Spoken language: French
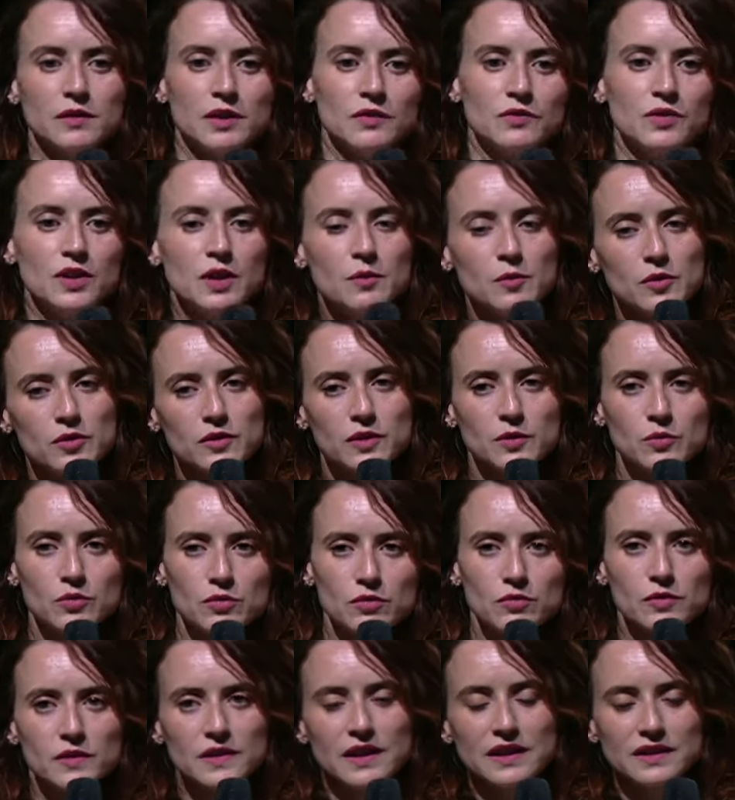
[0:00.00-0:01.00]
Évidemment, au
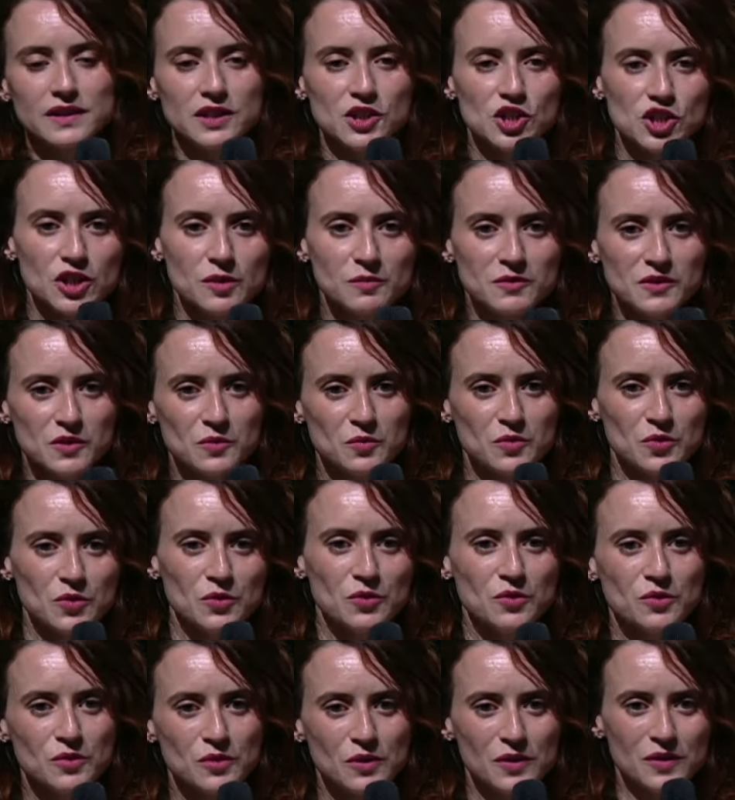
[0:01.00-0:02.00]
début, ça triche un petit peu,
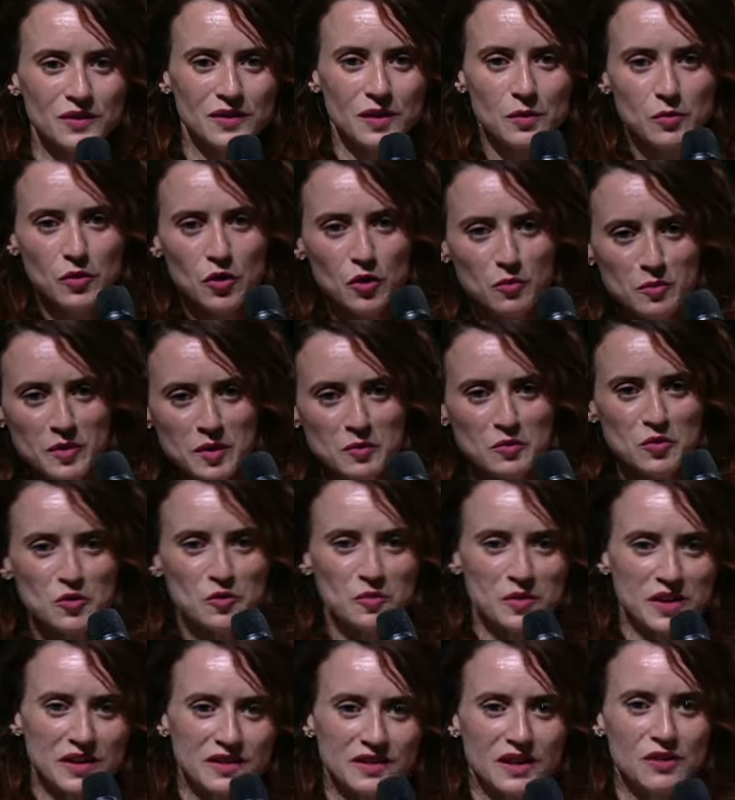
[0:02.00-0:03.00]
euh, ça prend le mémo,
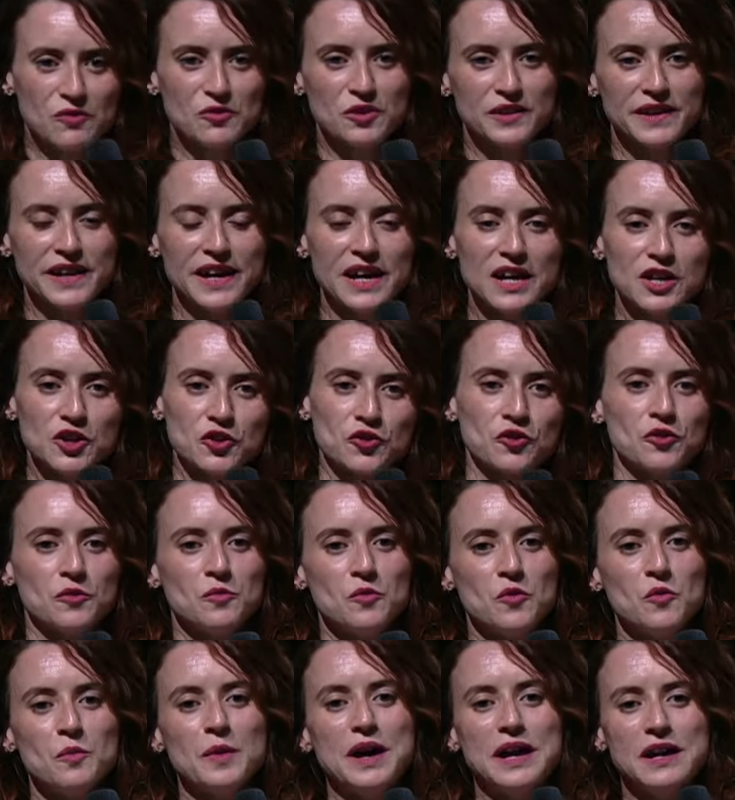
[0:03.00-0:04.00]
mais ça le cache.
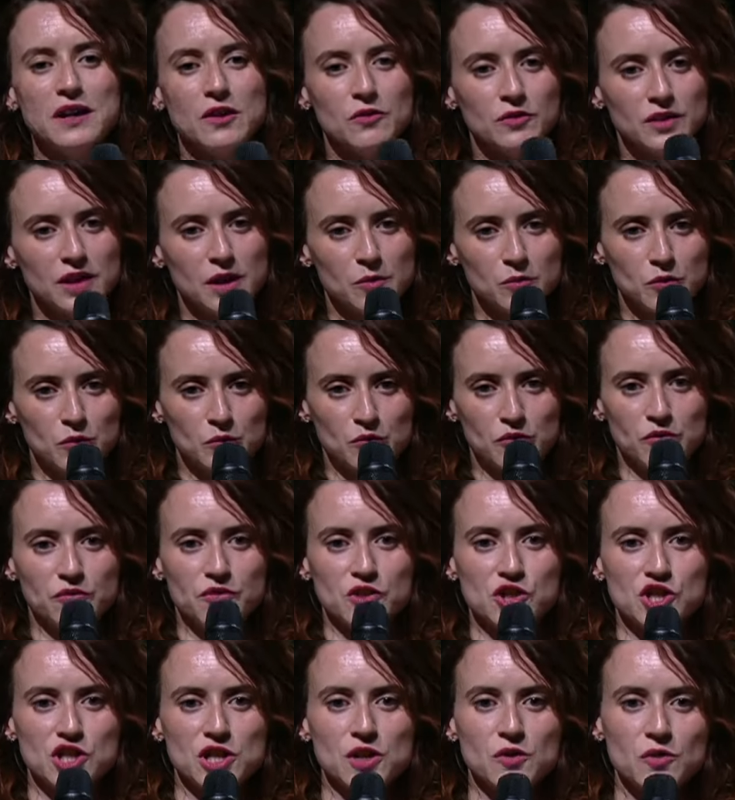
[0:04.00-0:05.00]
Bon, bah, là, on est un peu plus
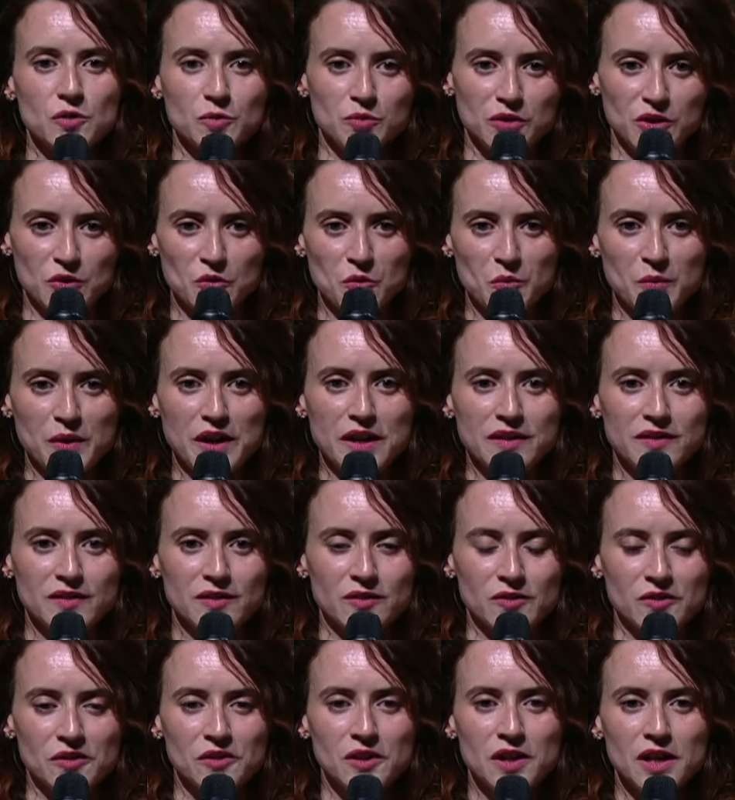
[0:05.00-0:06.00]
vigilant et puis on
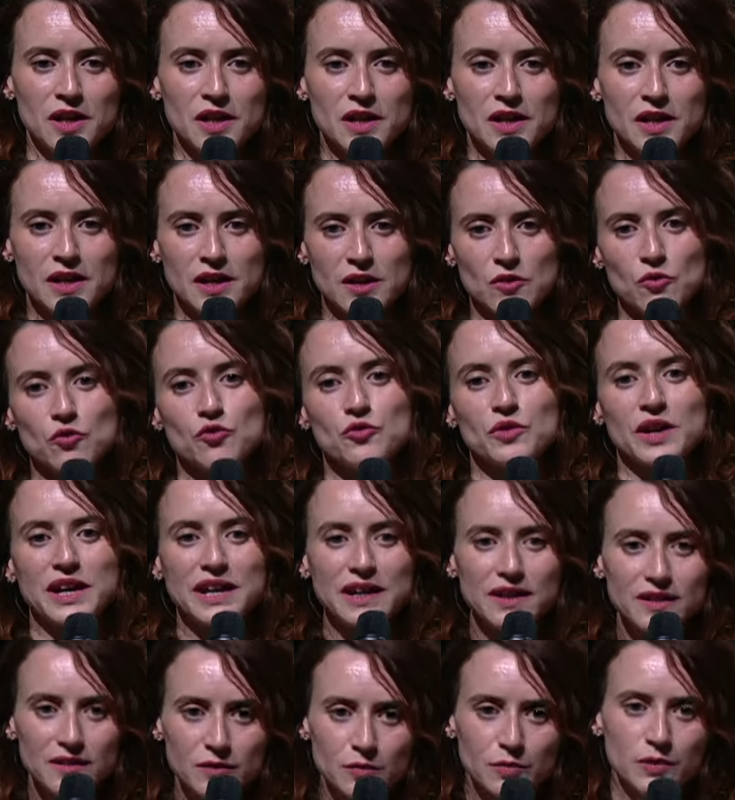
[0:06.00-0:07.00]
passe et on lui
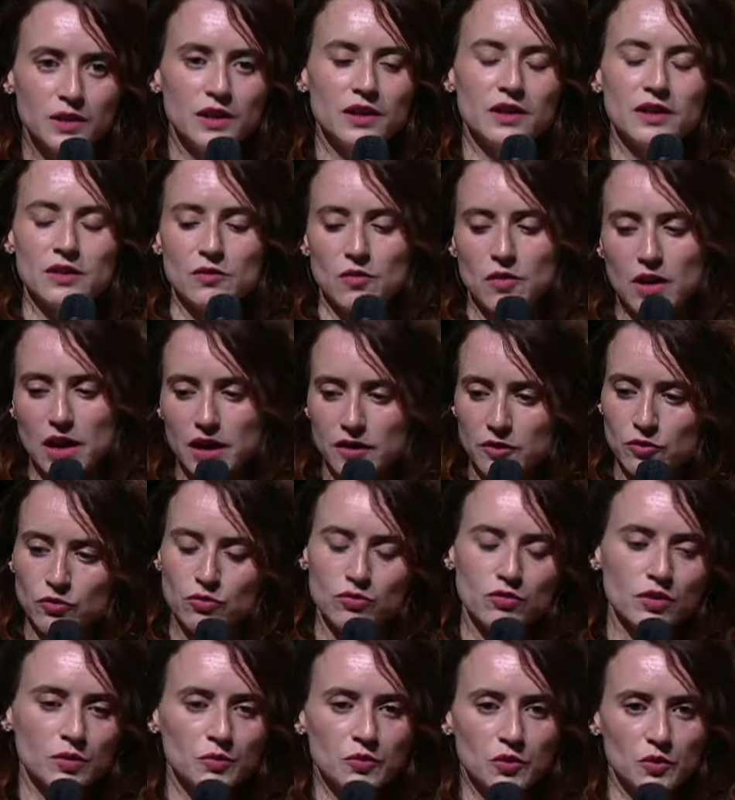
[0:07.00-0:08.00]
réexplique et on
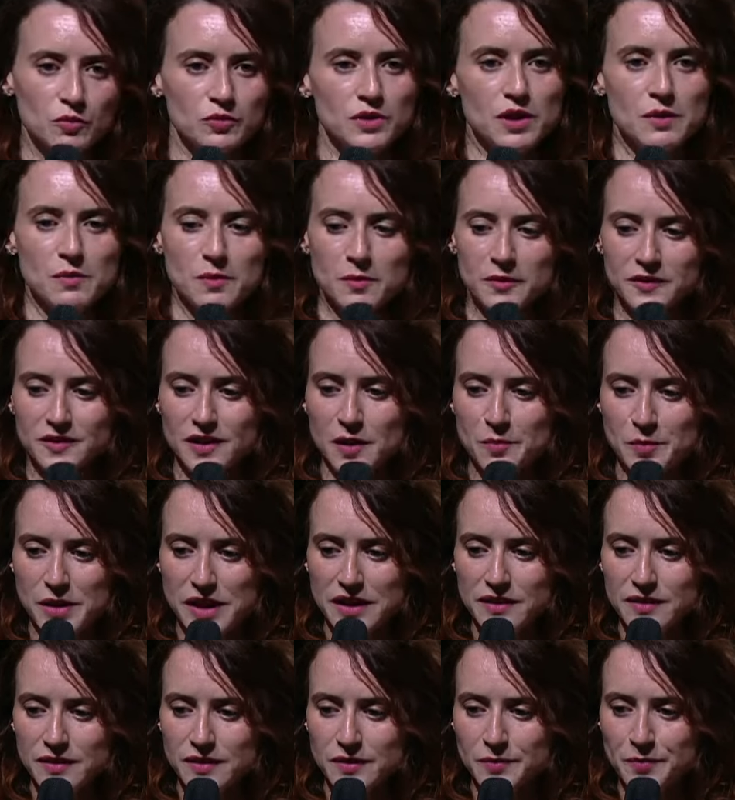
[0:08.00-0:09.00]
rassure, et puis au bout d'un moment, ça
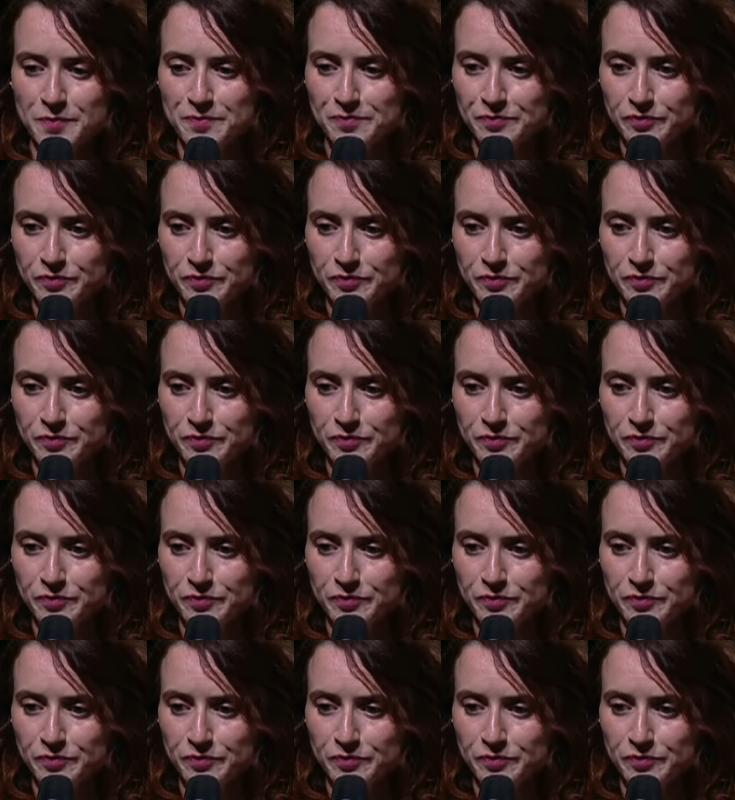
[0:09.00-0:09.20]
passe.